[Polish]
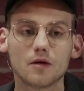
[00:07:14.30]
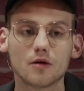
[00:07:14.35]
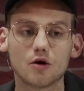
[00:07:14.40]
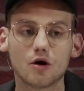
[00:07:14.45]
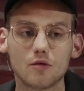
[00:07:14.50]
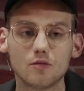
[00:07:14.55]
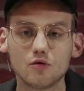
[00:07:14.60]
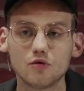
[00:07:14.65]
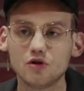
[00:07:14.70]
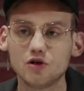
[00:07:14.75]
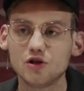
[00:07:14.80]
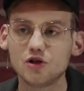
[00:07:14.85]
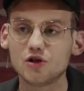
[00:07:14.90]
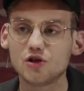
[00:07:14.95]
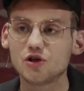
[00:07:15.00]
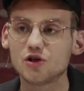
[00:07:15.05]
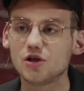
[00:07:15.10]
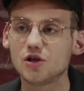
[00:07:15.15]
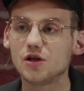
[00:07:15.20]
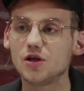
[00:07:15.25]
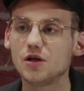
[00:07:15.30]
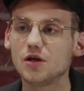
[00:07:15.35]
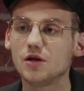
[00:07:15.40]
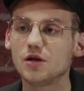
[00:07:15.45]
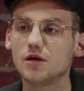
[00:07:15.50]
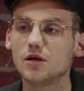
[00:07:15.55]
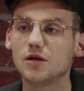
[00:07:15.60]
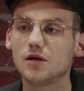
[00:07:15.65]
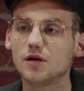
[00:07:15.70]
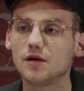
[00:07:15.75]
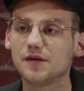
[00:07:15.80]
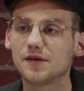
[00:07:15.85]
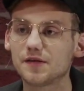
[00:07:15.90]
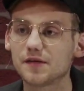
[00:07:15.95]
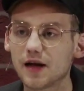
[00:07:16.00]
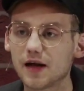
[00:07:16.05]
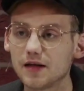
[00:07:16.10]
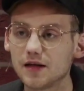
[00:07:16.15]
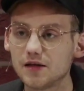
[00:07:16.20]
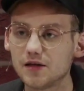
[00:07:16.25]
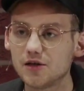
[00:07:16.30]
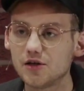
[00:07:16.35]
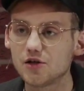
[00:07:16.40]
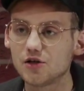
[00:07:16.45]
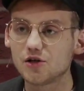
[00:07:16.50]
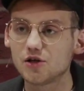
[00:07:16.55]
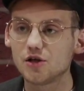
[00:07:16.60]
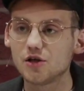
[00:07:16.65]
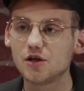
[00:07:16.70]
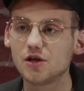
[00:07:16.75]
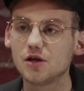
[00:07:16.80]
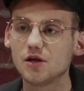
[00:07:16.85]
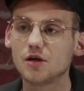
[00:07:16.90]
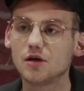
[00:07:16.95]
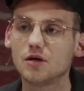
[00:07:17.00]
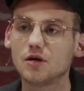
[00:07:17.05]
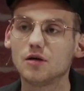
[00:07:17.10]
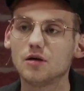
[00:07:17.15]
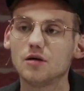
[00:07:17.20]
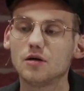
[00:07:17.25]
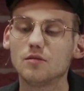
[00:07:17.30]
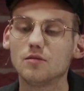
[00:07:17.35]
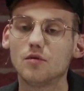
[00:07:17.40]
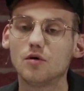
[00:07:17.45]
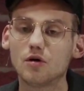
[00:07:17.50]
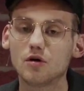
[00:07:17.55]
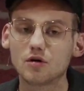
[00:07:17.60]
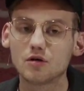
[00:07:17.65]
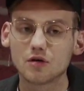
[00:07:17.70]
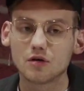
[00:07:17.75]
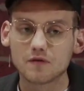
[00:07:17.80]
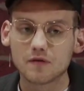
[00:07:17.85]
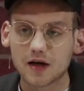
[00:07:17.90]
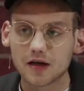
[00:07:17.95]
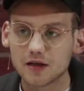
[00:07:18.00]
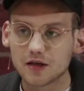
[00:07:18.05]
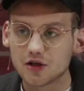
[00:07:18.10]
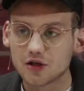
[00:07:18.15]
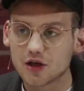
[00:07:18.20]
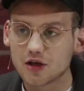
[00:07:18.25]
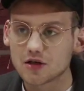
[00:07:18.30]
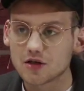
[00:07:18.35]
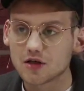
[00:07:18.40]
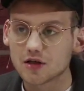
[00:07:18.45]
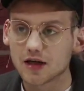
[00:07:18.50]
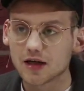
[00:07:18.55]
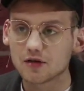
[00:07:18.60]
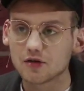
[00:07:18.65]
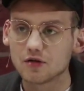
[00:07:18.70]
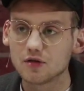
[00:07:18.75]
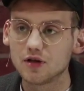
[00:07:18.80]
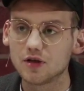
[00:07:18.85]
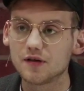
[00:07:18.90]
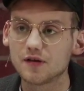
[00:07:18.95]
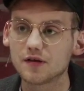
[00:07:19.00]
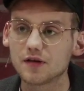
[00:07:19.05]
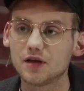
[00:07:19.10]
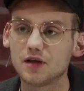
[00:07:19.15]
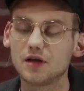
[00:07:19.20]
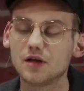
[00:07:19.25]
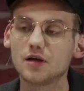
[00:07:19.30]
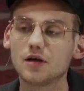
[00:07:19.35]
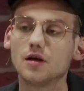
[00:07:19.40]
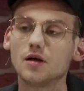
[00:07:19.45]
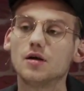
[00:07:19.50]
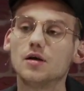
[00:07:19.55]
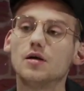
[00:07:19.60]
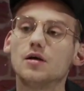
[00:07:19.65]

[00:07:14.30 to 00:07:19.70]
komuniści, staliniści mordowali księży katolickich,